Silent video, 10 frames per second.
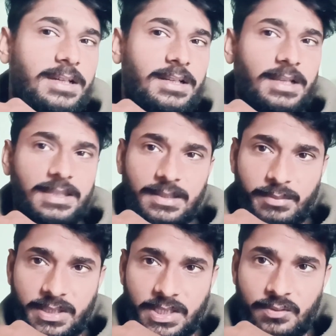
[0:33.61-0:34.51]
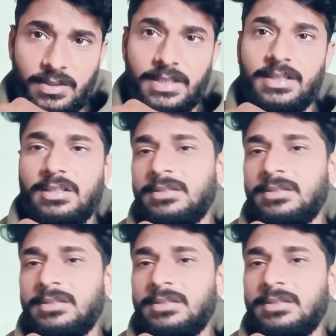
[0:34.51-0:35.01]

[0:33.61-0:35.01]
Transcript: कर रहा ये बढ़ा हुआ हेयर